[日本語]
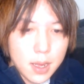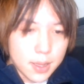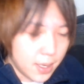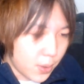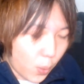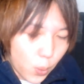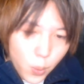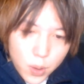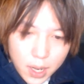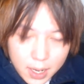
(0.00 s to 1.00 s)
で、こ
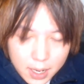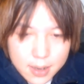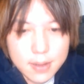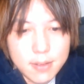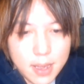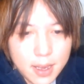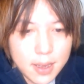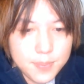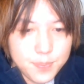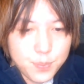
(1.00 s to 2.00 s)
こからがね、
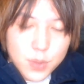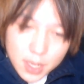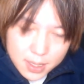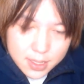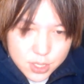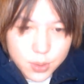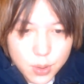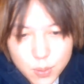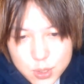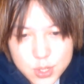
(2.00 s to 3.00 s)
非常
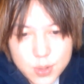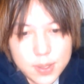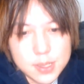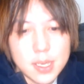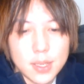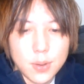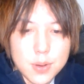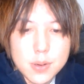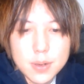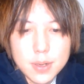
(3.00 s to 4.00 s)
に面白いんですけど、